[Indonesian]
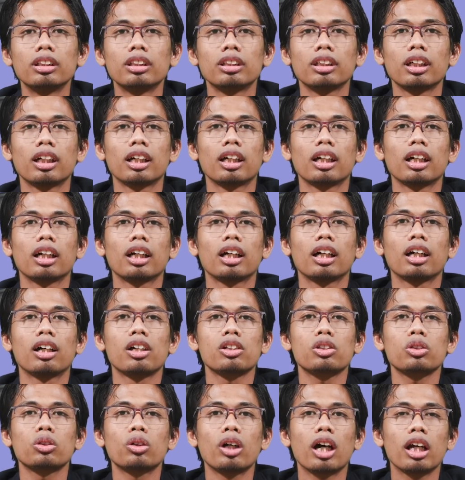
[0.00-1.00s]

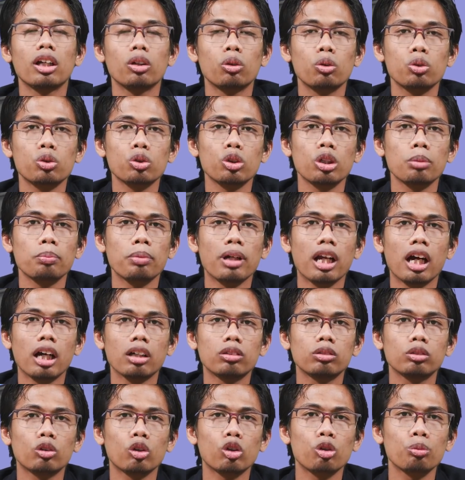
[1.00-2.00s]
Nah, soal usul
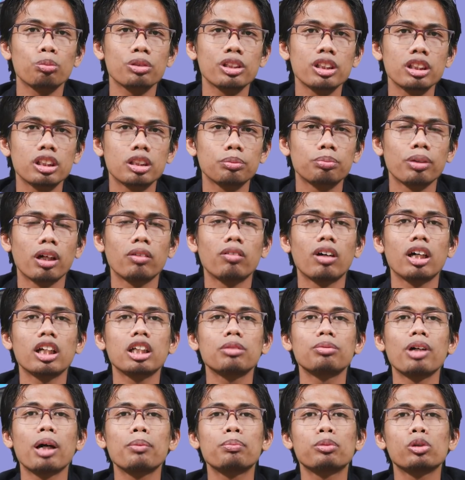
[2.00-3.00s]
pelaku korupsi di bawah
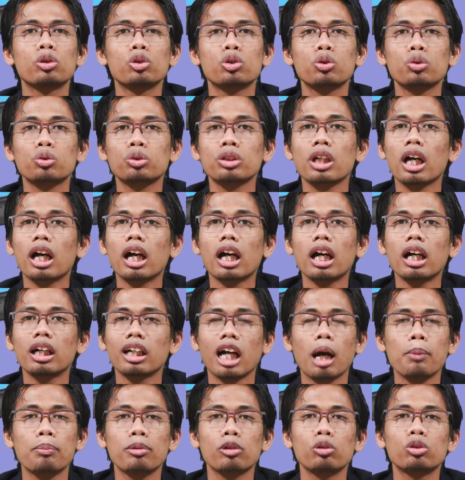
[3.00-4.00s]
50 juta
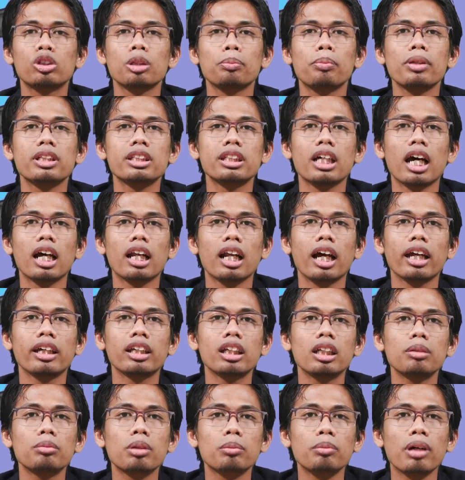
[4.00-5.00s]
nggak perlu dipenjara
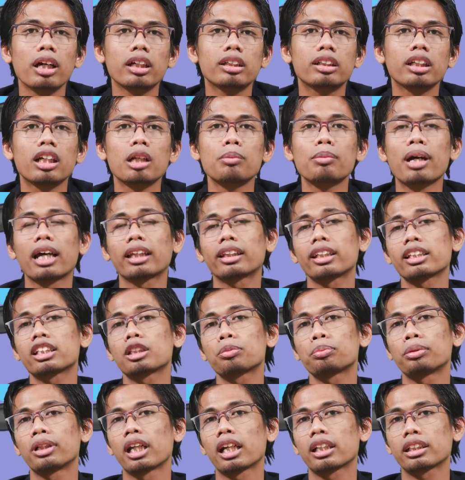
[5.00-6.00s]
ini memang dilematis
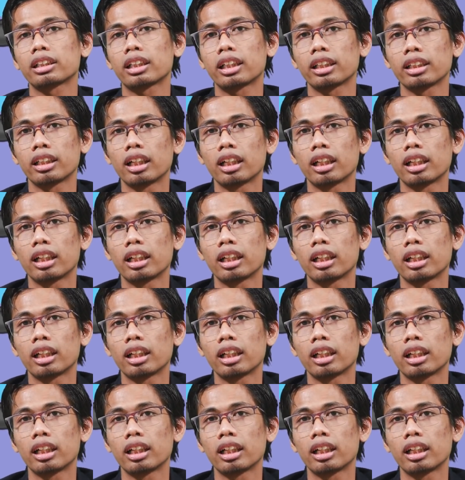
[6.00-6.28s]
sebenarnya